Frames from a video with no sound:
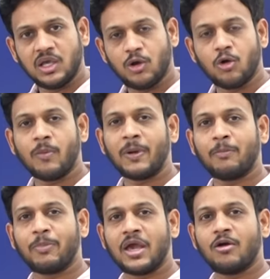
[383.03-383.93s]
ఈ
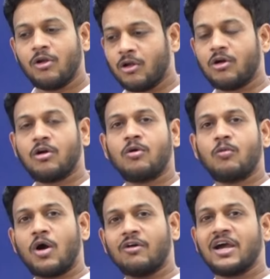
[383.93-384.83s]
లోపల పేగుల్లో
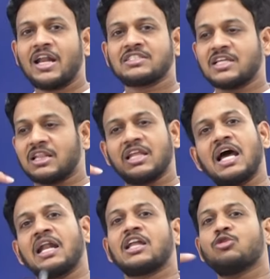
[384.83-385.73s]
ఒక వైరస్ వెళ్తే
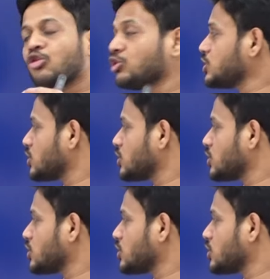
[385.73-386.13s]
దానికి అది వృద్ధి